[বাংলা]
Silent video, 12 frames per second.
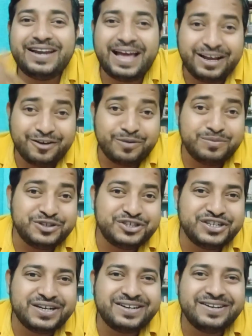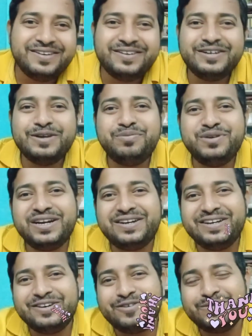লাইক কমেন্ট শেয়ার
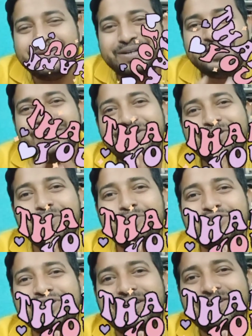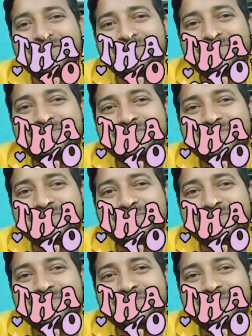ডেফিনেটলি করবেন নমস্কার